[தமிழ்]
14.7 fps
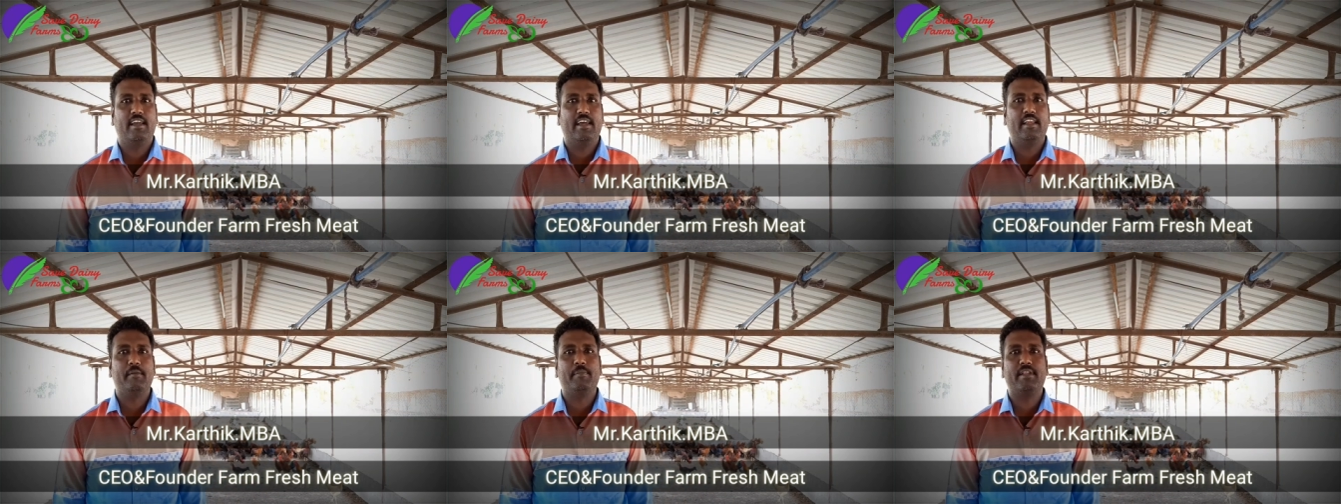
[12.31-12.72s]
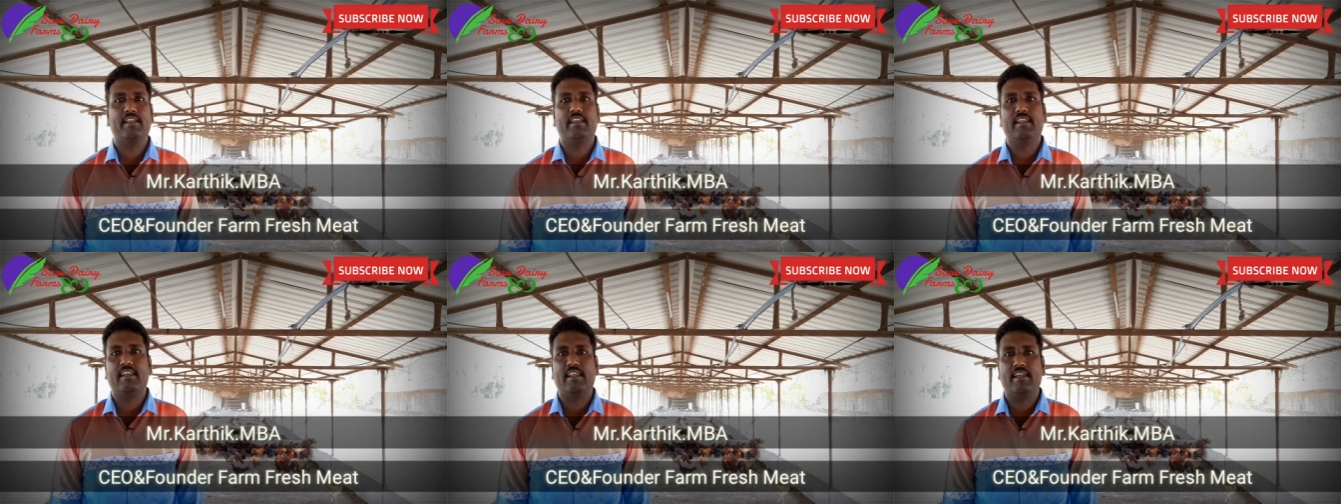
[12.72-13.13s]
என்ன
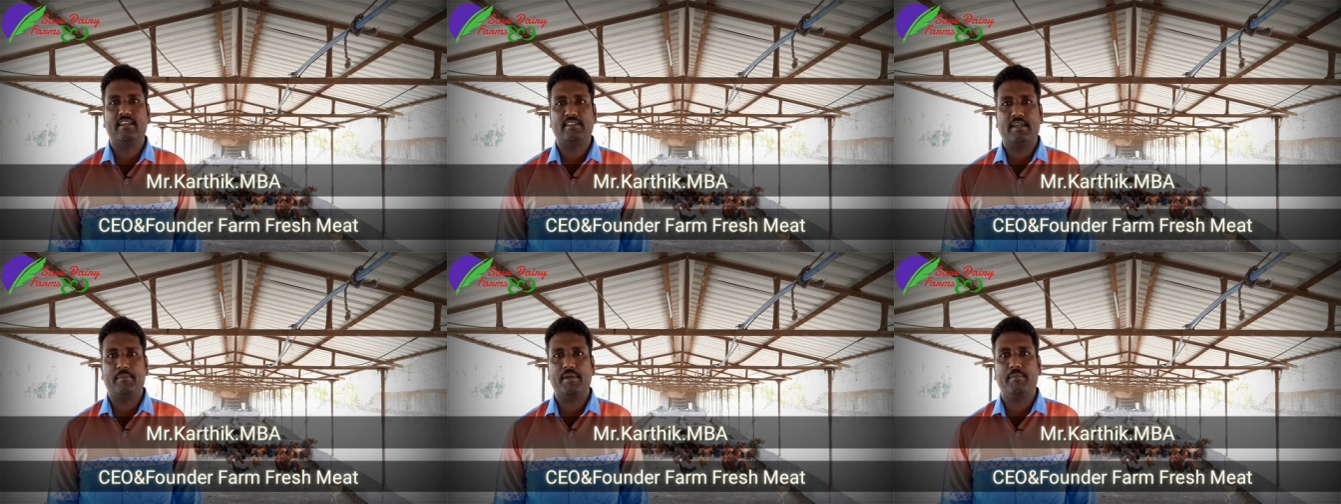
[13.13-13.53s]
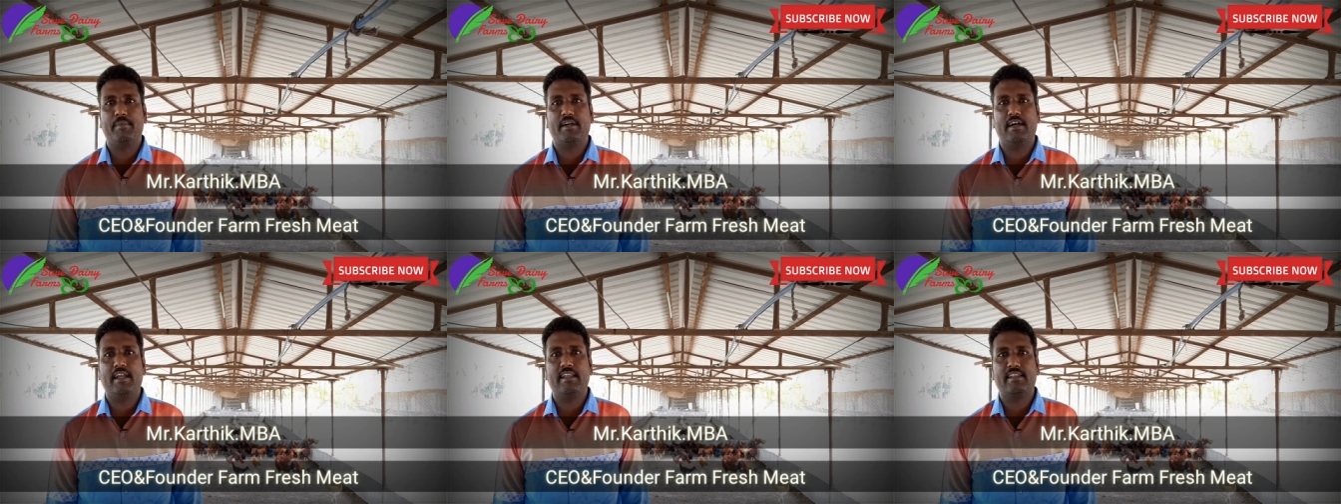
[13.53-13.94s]
பார்த்திங்கன்னா நிறைய
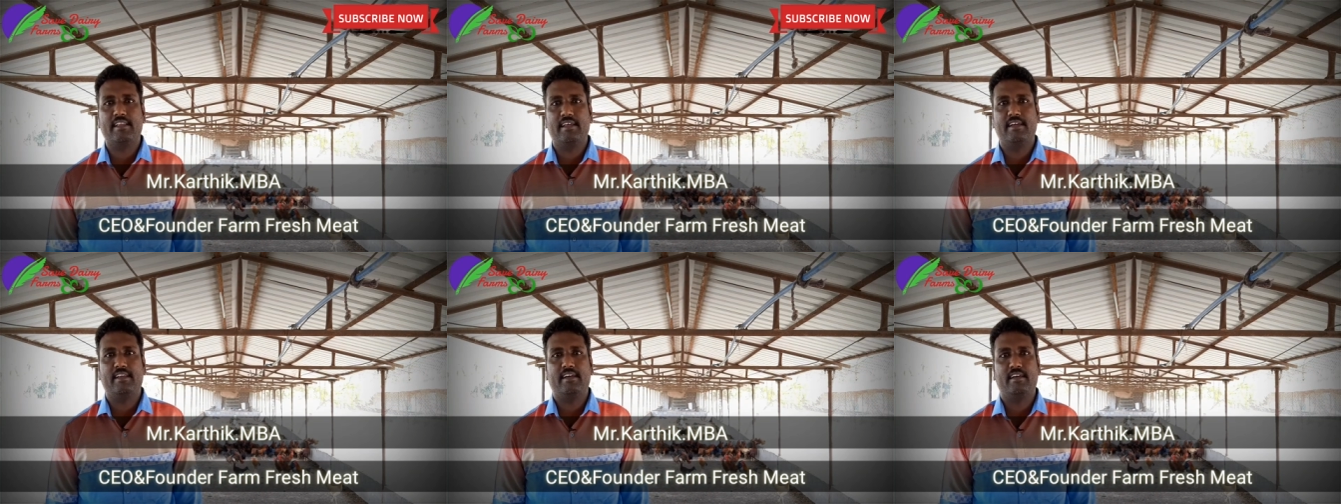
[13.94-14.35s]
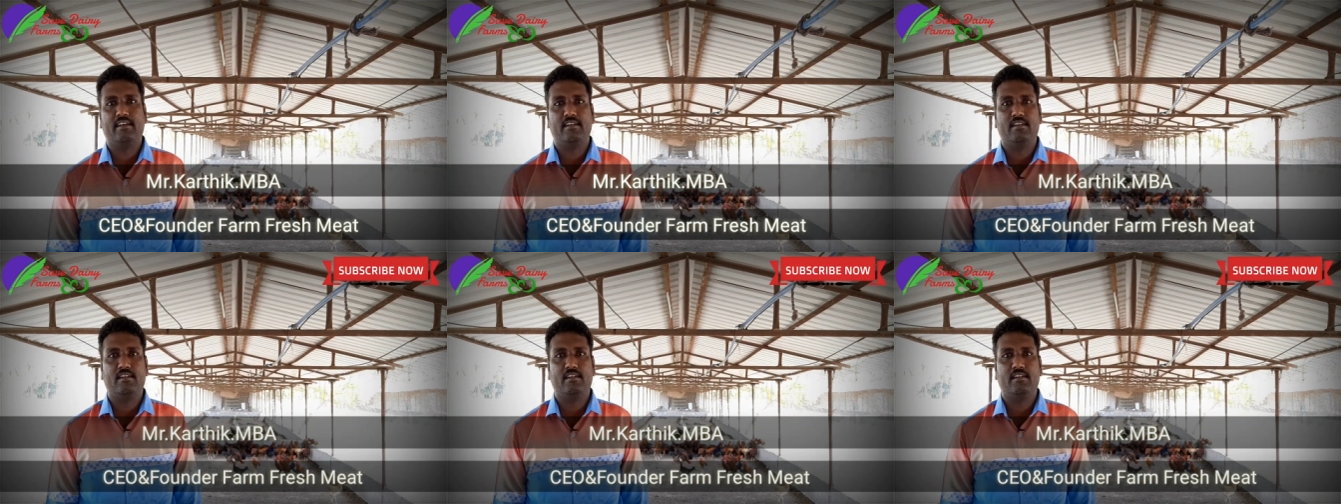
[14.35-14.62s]
சமீப காலத்தில் எனக்கு